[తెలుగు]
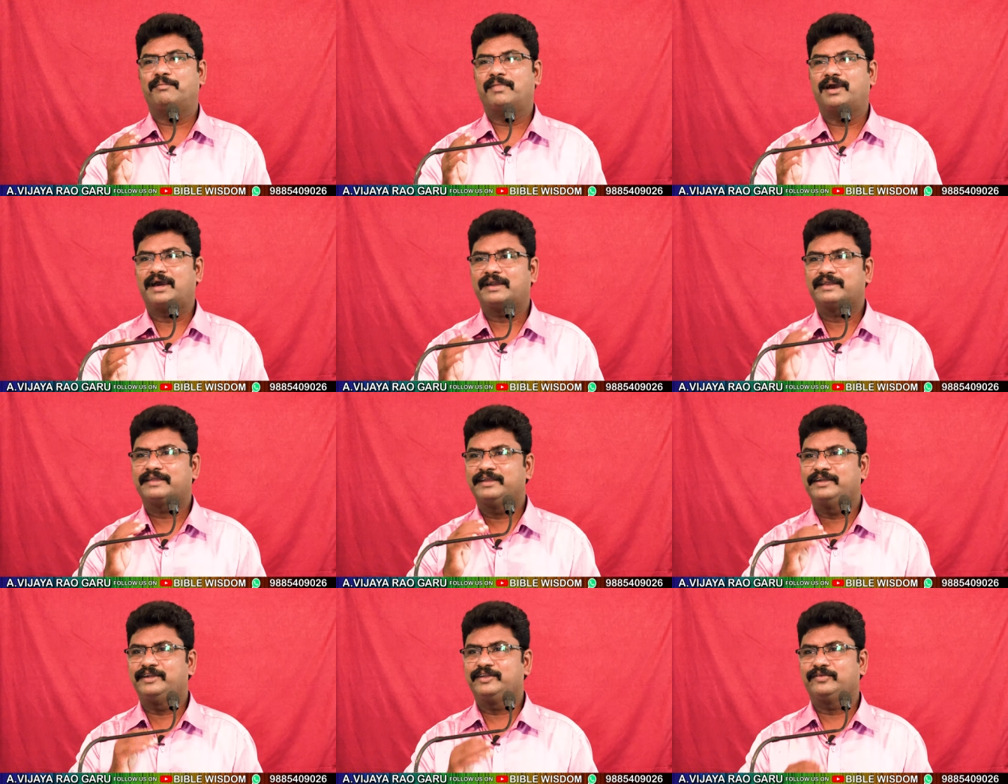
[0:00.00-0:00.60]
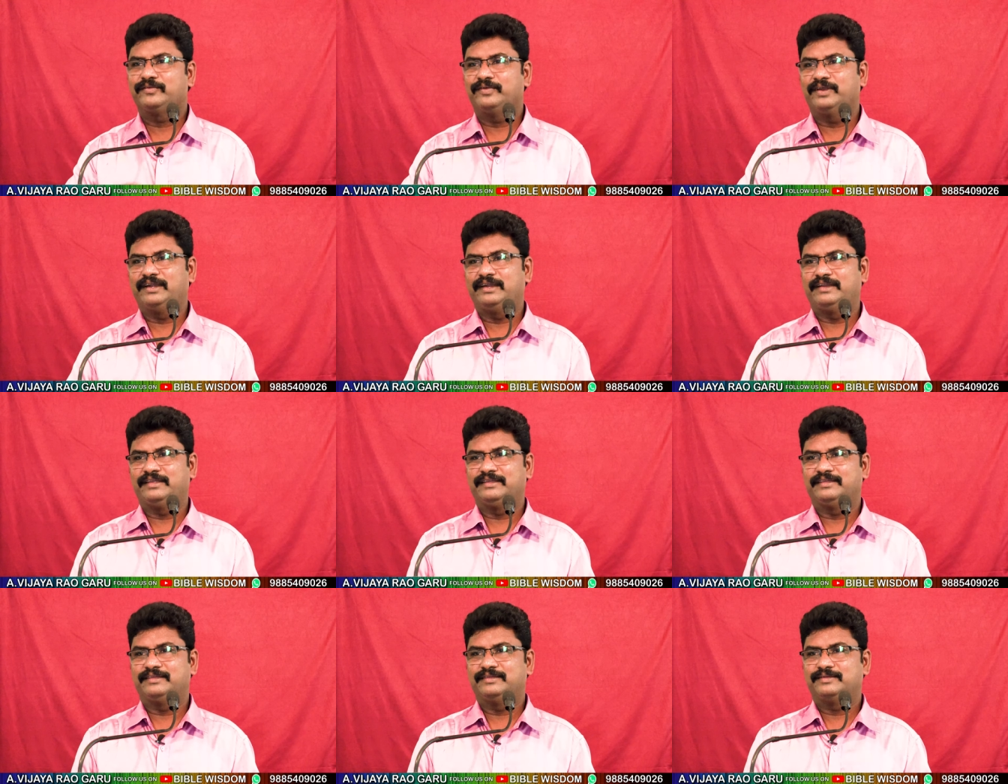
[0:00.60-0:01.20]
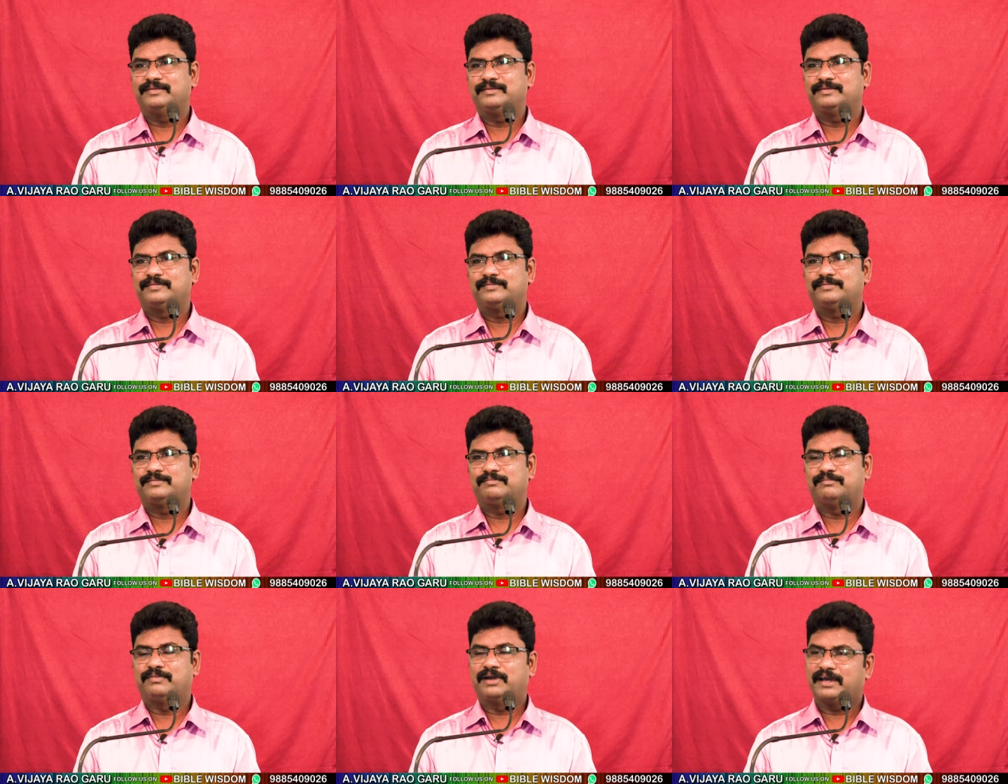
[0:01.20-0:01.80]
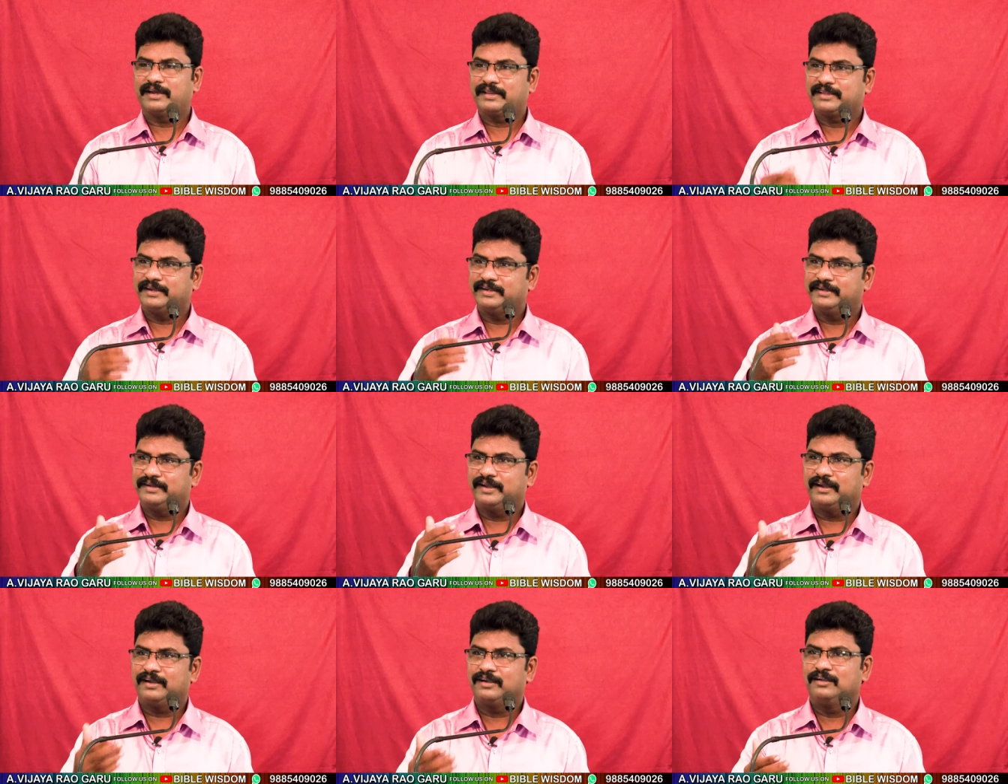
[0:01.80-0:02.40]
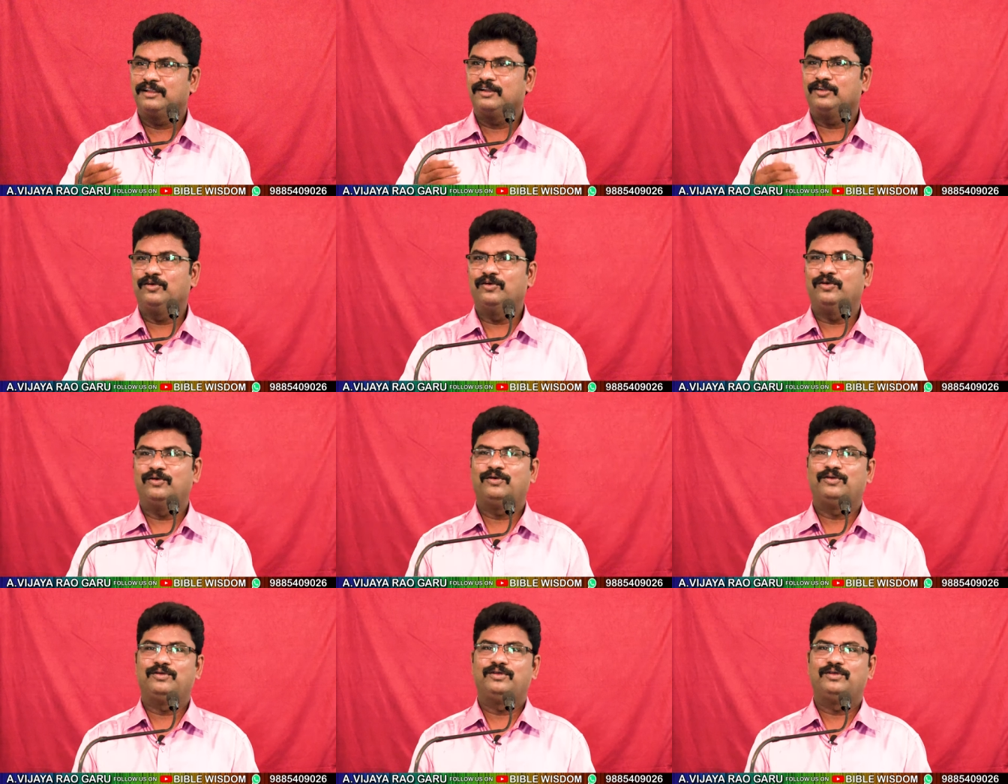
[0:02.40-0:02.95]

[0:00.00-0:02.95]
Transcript: మార్కెట్కి వెళ్ళి మార్కెట్ యార్డ్లలో